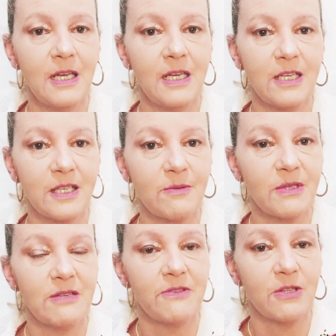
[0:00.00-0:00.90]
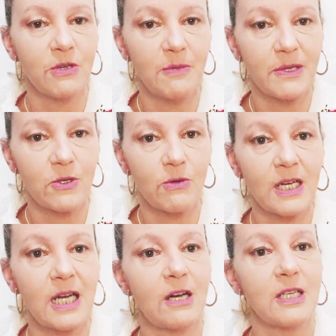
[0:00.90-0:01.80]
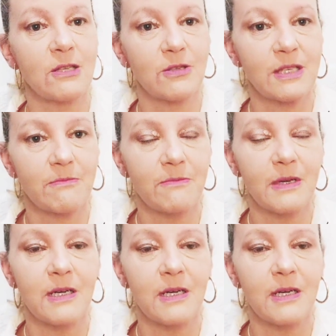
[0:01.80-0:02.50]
e estamos levando ele para sua casa". Assim,